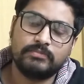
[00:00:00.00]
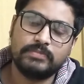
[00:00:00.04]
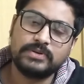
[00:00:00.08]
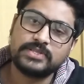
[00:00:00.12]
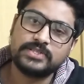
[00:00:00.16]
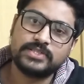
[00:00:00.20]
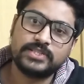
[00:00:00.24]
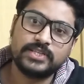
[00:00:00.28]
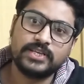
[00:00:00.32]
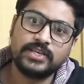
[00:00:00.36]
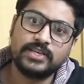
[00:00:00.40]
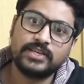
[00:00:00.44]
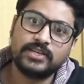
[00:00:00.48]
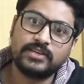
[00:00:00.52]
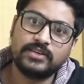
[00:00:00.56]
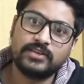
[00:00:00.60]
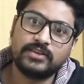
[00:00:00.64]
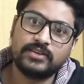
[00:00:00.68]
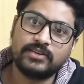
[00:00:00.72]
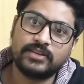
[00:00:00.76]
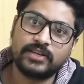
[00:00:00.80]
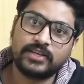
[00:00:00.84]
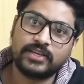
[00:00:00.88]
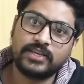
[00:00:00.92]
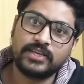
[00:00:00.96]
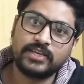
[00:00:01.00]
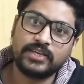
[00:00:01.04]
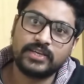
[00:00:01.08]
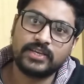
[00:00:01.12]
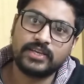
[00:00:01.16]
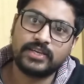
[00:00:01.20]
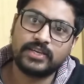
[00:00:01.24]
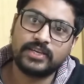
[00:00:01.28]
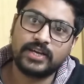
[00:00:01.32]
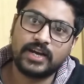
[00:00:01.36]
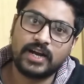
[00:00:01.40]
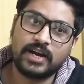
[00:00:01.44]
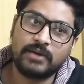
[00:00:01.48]
बस ये रखें
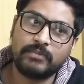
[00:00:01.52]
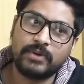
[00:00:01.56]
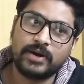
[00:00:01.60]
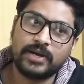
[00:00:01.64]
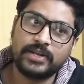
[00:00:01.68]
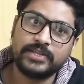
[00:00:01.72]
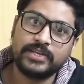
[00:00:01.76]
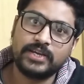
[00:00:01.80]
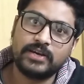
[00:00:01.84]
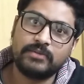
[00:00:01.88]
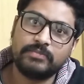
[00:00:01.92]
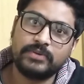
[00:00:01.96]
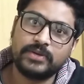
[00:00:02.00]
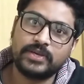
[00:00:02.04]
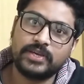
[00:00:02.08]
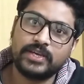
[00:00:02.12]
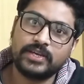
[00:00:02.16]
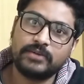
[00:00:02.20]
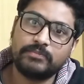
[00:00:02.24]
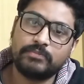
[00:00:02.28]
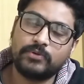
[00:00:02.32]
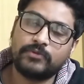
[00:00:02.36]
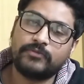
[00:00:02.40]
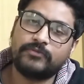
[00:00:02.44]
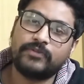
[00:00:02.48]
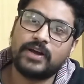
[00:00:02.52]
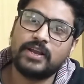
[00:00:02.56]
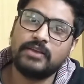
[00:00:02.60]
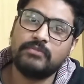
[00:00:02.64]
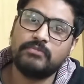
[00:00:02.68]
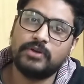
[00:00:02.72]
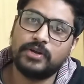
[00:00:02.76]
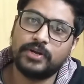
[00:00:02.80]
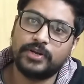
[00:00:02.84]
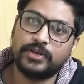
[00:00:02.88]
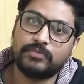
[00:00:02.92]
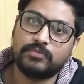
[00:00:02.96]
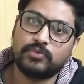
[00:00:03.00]
कि हमारे यहाँ पे एक प्रोफाइल
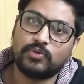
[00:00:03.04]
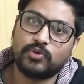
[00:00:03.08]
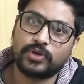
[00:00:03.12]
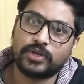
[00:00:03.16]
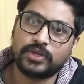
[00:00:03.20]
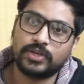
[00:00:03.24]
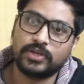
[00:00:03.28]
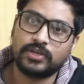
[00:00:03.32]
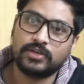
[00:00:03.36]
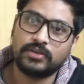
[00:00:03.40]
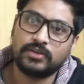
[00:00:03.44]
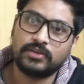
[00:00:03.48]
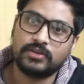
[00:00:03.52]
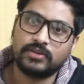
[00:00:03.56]
बिल्डअप होगी